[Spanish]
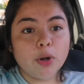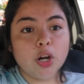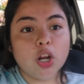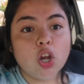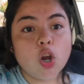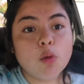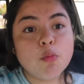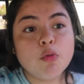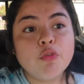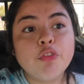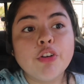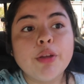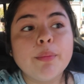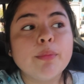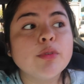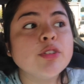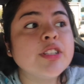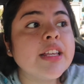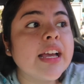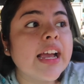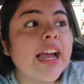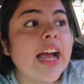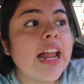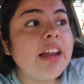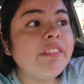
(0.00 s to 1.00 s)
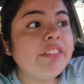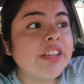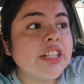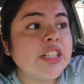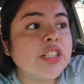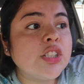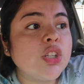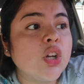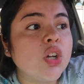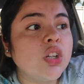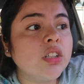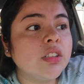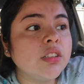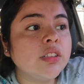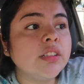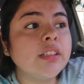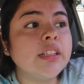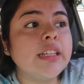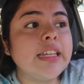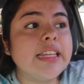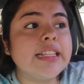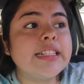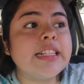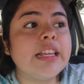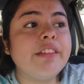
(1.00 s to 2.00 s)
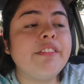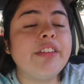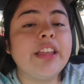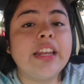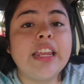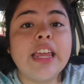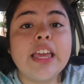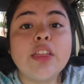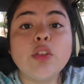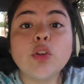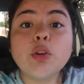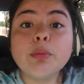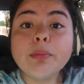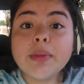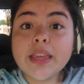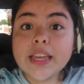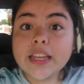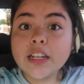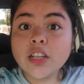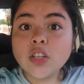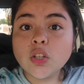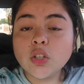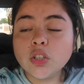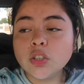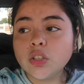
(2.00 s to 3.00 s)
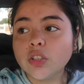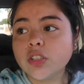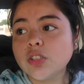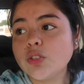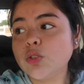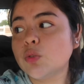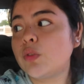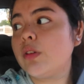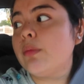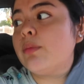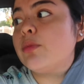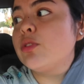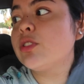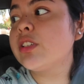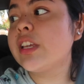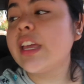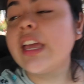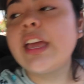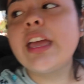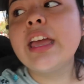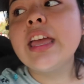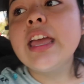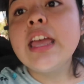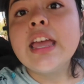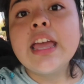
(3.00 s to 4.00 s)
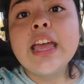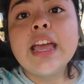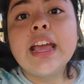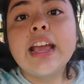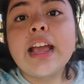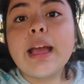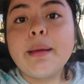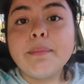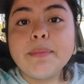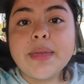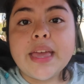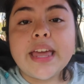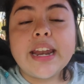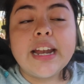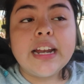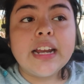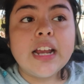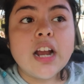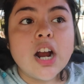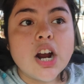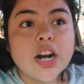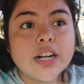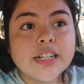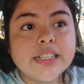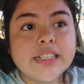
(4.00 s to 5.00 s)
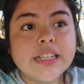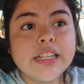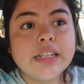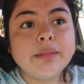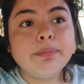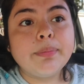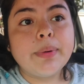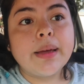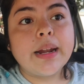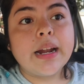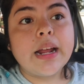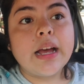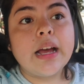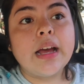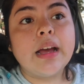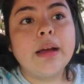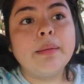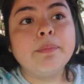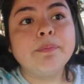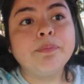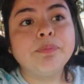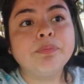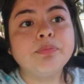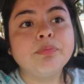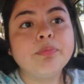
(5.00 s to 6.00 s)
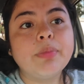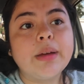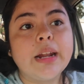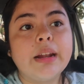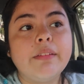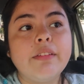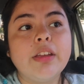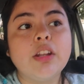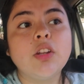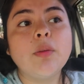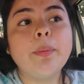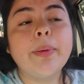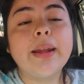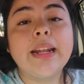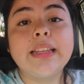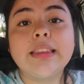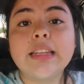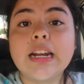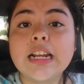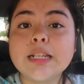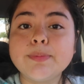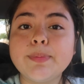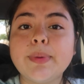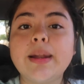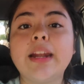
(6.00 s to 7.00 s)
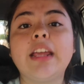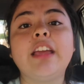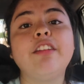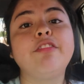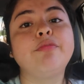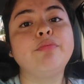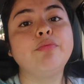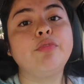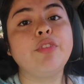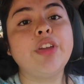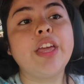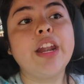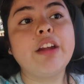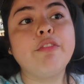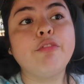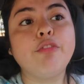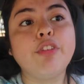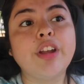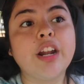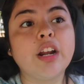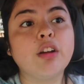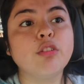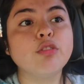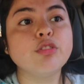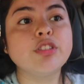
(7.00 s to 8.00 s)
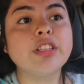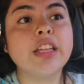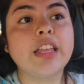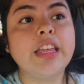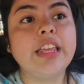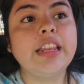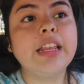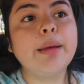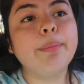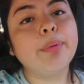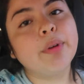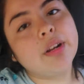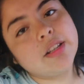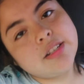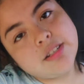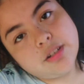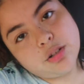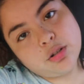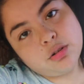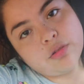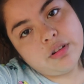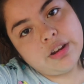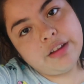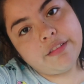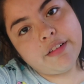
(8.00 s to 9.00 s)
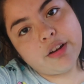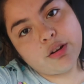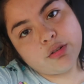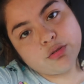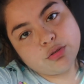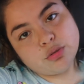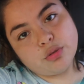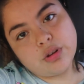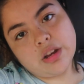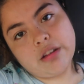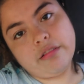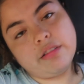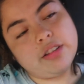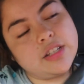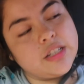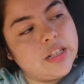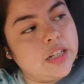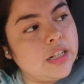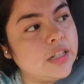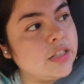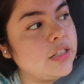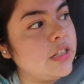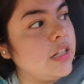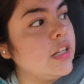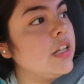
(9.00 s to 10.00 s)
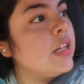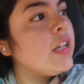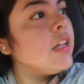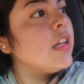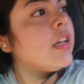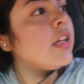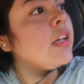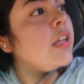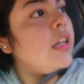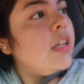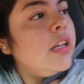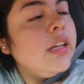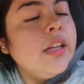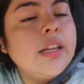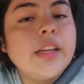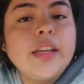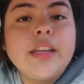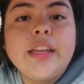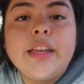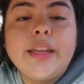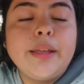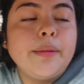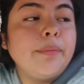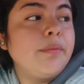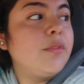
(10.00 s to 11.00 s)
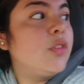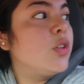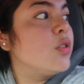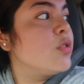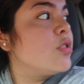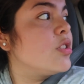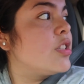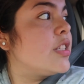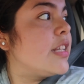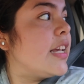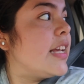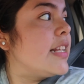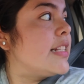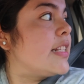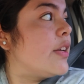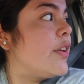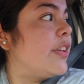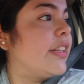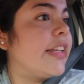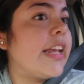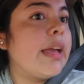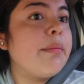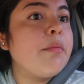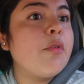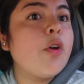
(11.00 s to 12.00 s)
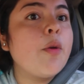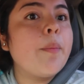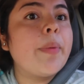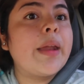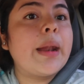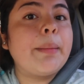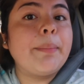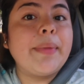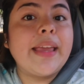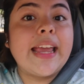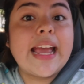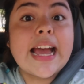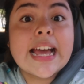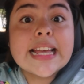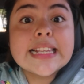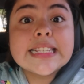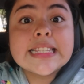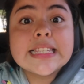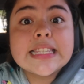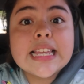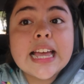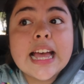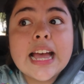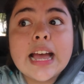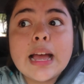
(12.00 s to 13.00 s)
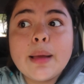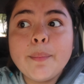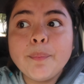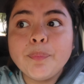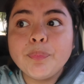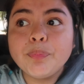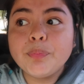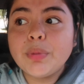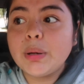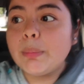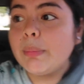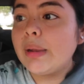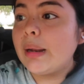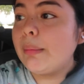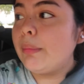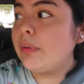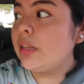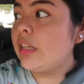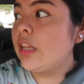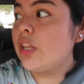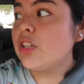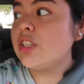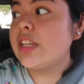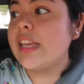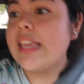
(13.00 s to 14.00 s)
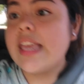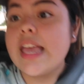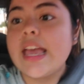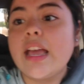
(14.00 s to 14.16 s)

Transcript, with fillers: Porque como fuimos a Galveston y se venía durmiendo, entonces tuvimos que cambiar el car seat para, para viendo para atrás, para que fuera, fuera acostadita, porque si no iba con su cabecita así. Entonces ahorita ya me voy para mi casa. Primeramente Dios que